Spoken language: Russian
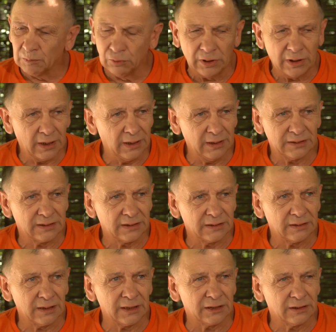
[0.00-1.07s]
бухает со
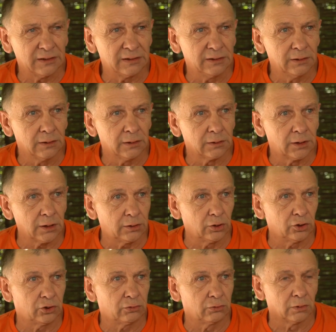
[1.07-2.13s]
страшной силой. Да
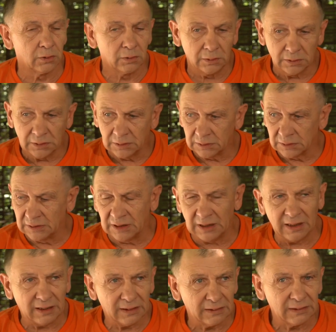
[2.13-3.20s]
ты что?
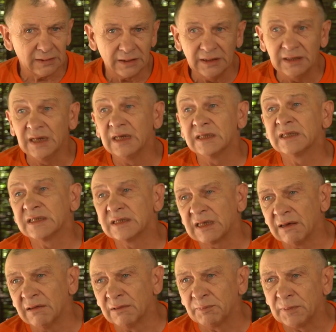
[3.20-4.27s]
Да, еле
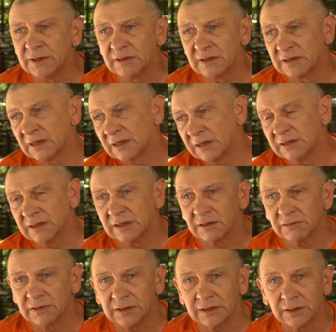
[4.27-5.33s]
заставил пойти
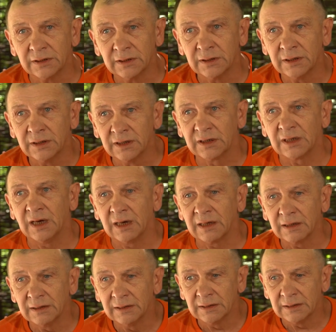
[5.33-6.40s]
закодироваться. И как?